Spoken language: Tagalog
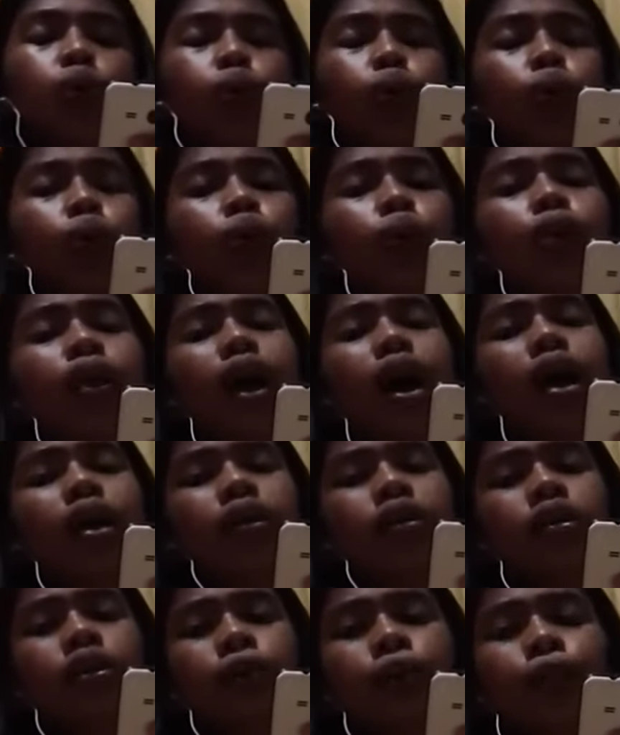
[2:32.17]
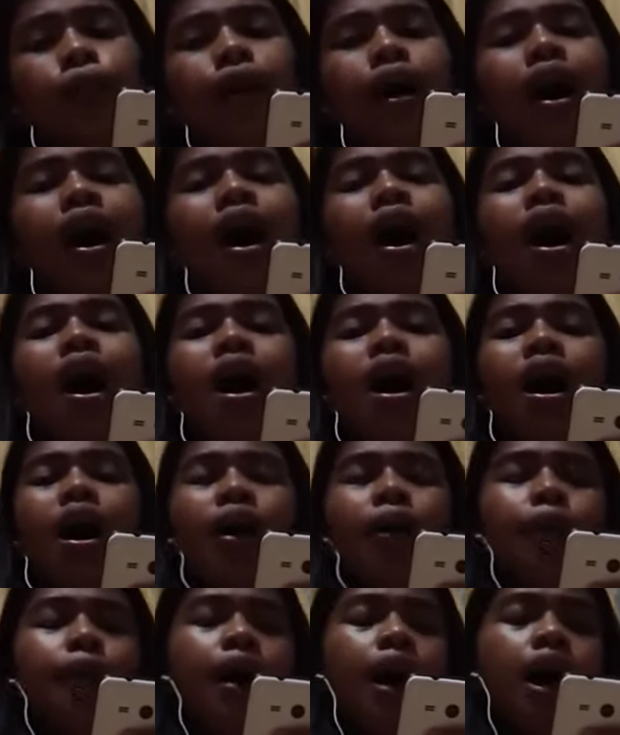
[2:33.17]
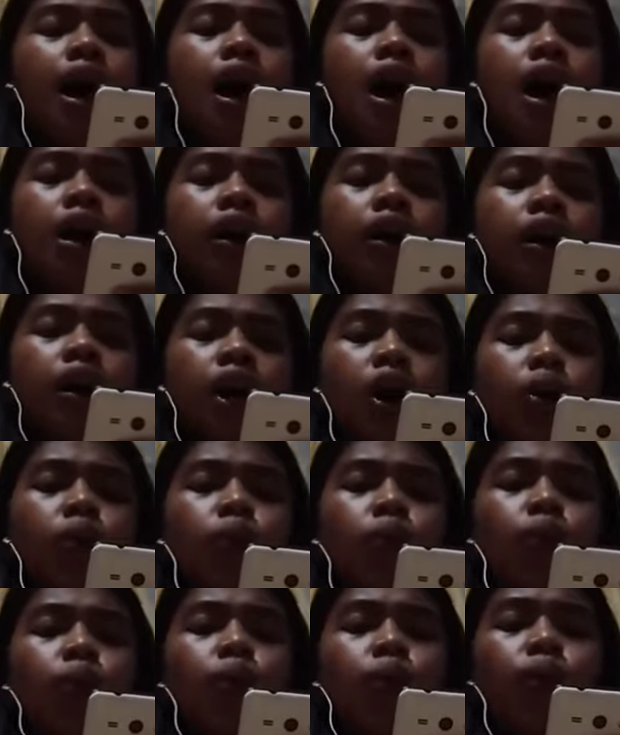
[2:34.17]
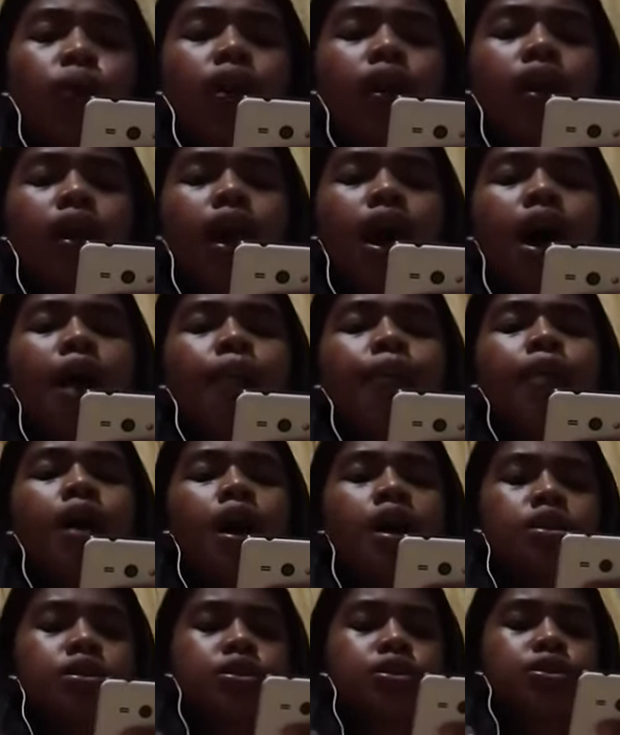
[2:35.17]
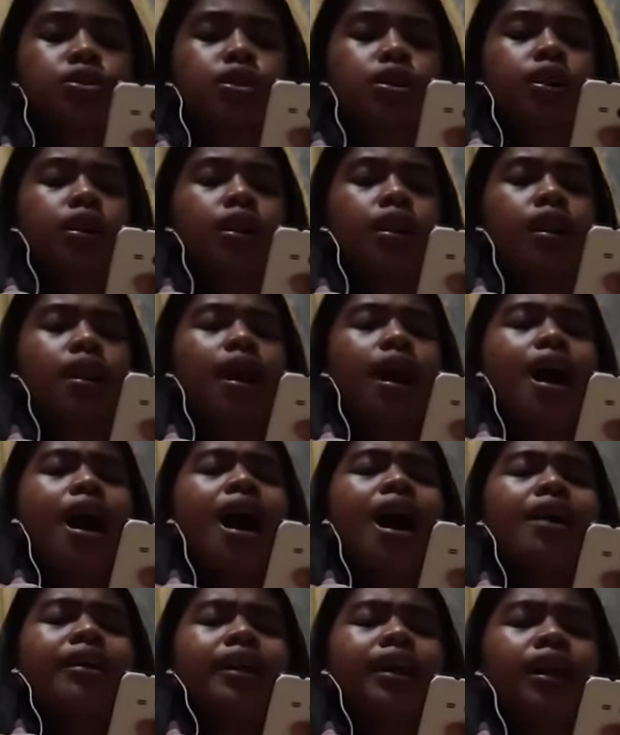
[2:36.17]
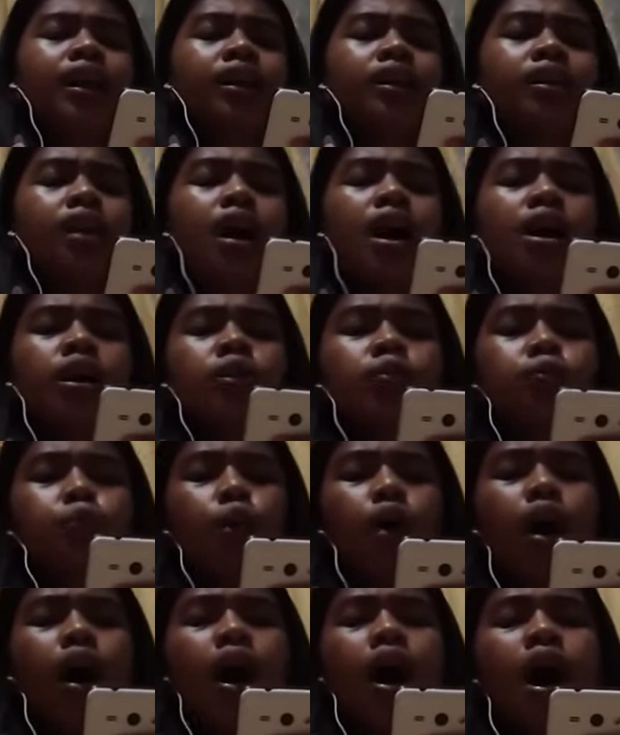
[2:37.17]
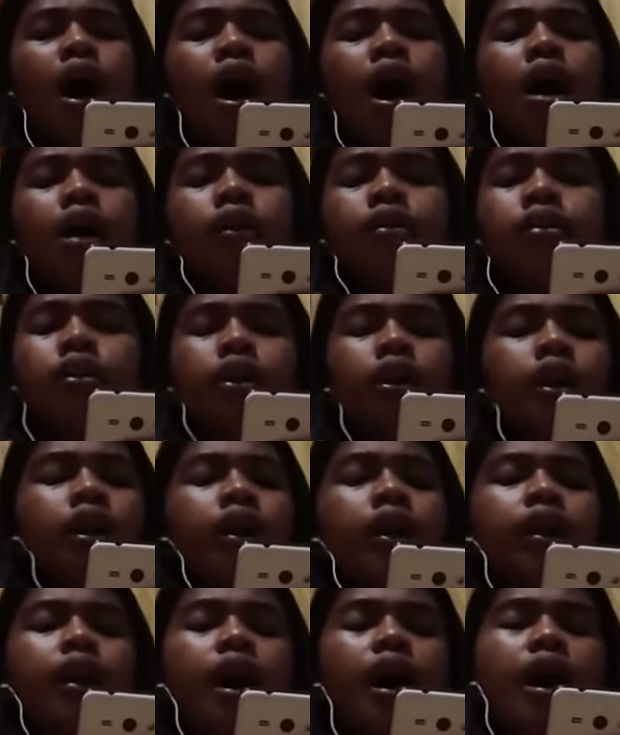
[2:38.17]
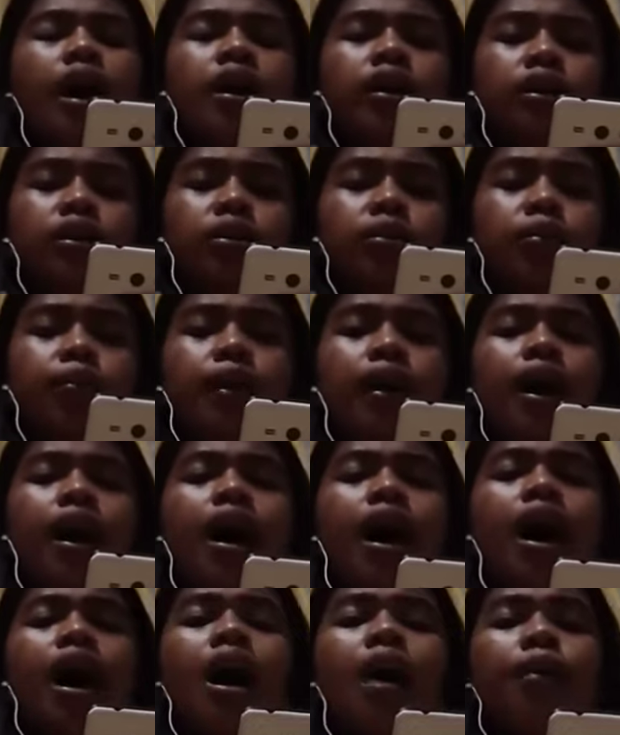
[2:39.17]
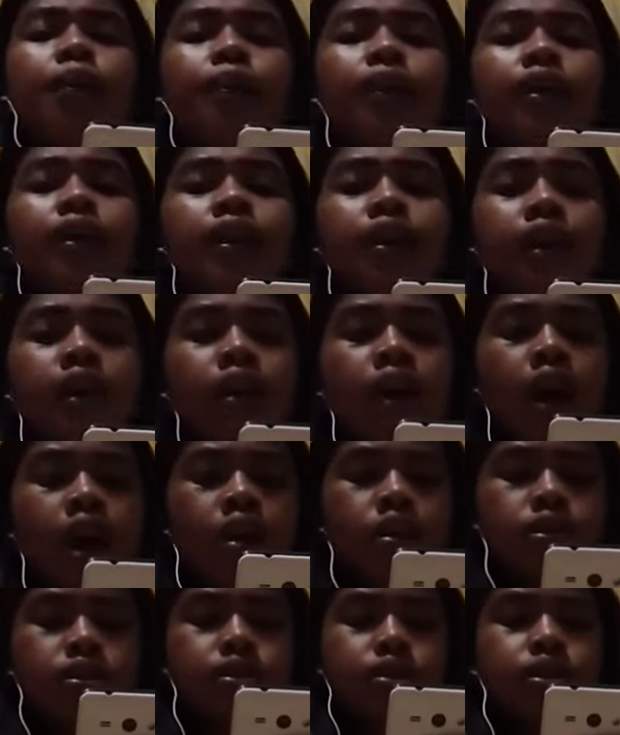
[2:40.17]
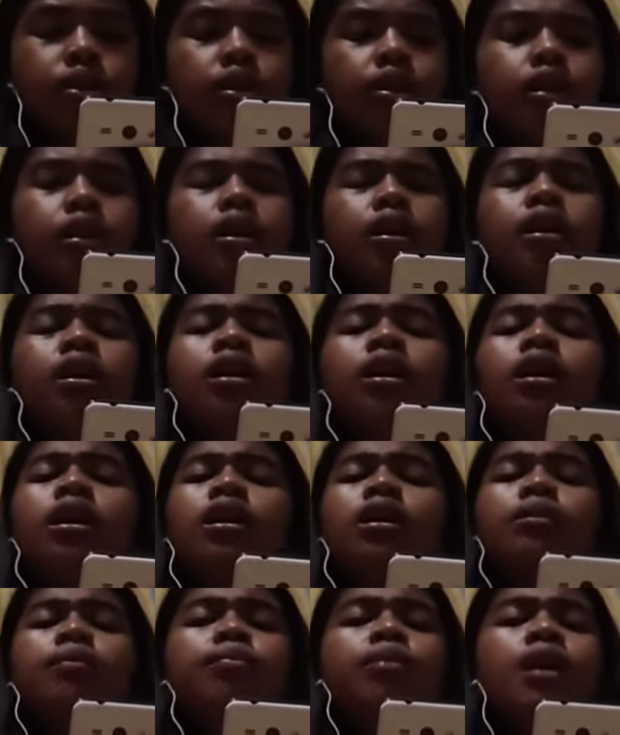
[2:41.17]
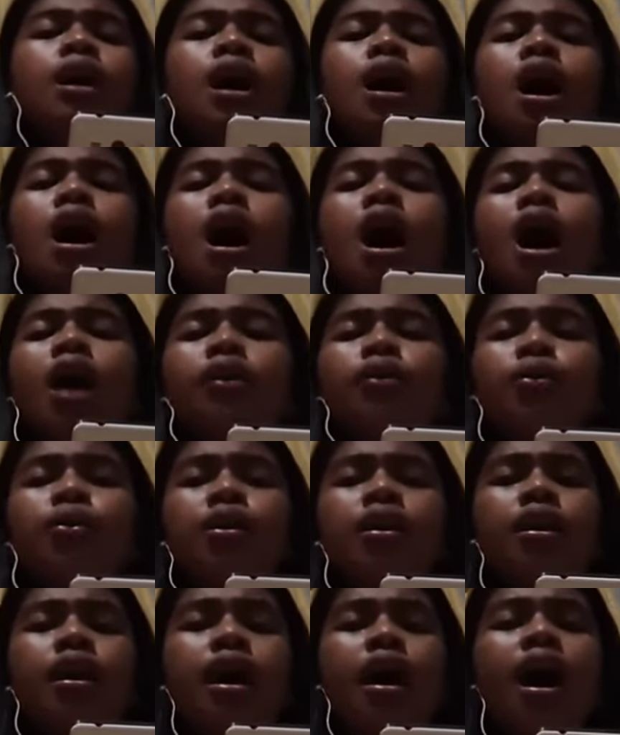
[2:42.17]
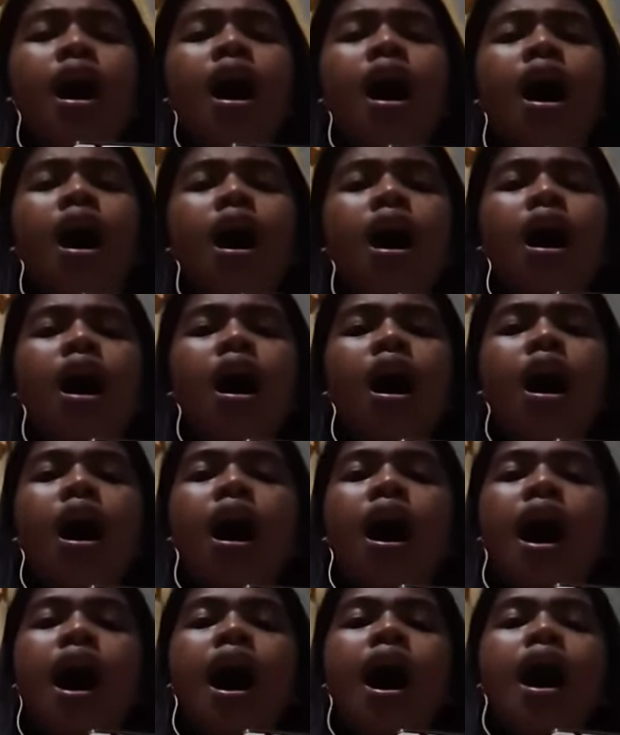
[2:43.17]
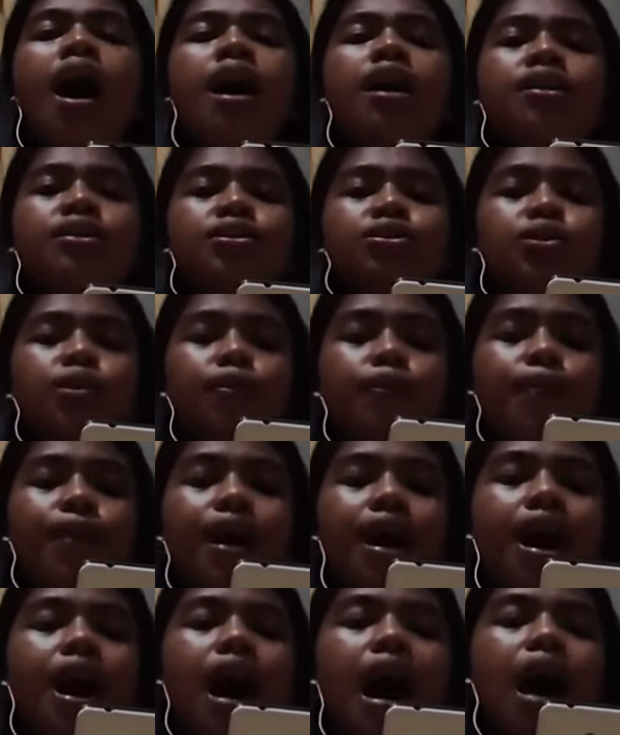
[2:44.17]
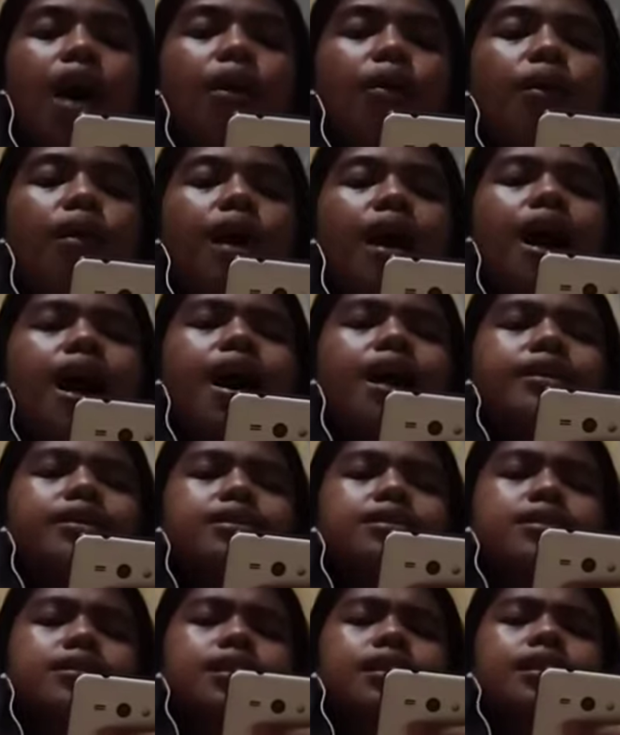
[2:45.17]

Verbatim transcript: Kulang na ba ang mga ulap sa langit at buwan Di ka na babalik sa lilim ng ulan Sa bawat